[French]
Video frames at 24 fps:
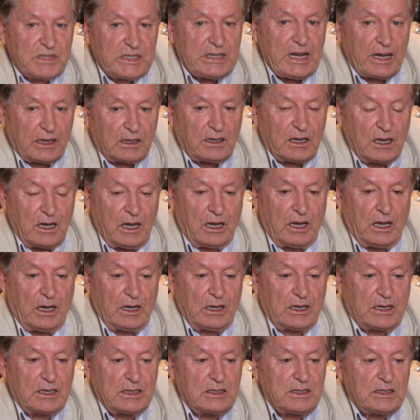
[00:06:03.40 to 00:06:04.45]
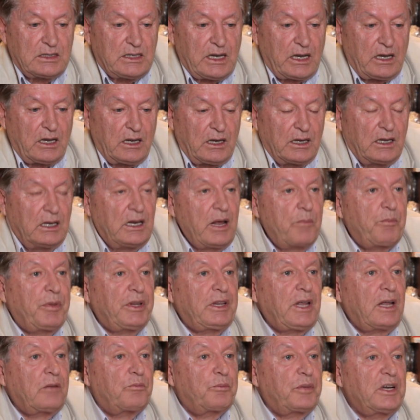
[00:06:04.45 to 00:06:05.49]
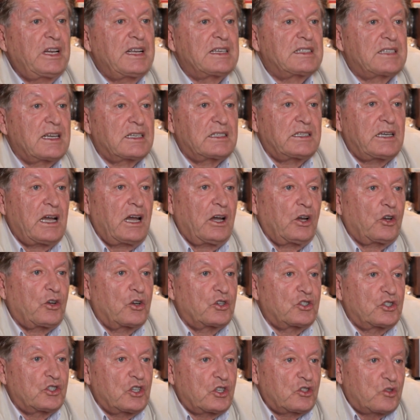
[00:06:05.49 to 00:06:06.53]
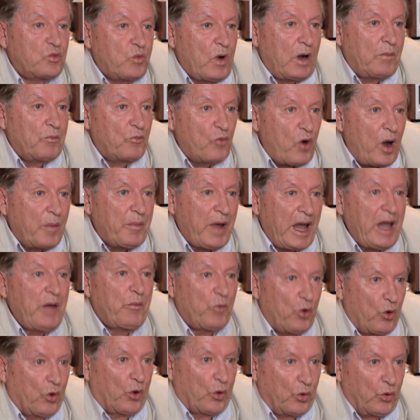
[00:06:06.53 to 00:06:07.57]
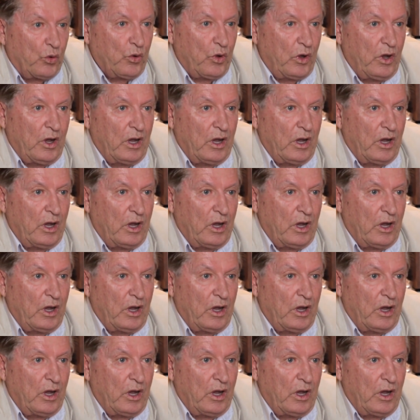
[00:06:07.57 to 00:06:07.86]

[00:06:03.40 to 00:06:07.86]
siècle qui disait Il n'est peut-être pas nécessaire que je sois moi-même heureux,